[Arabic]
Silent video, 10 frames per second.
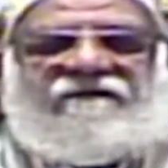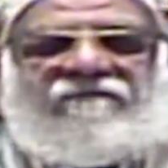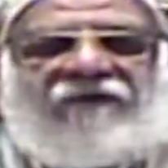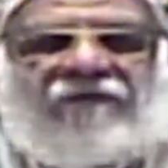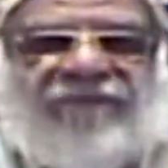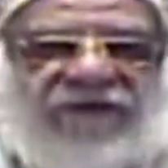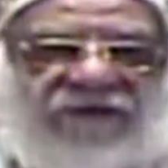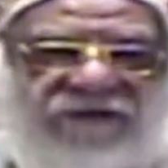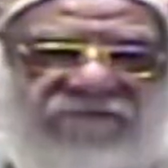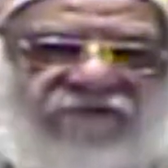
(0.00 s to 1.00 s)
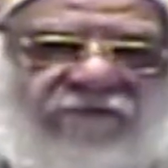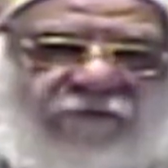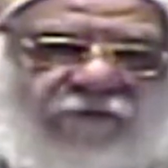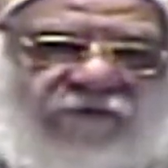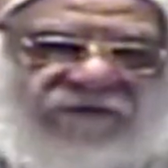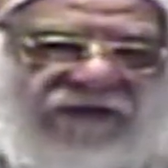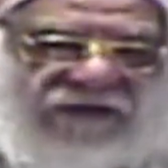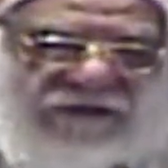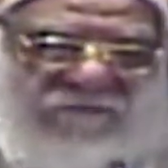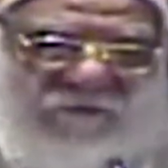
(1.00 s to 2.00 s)
ربنا نفسه بيقول
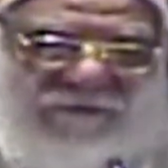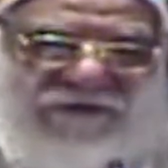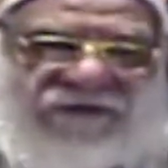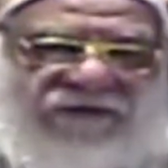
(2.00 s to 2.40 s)
تعلموا مني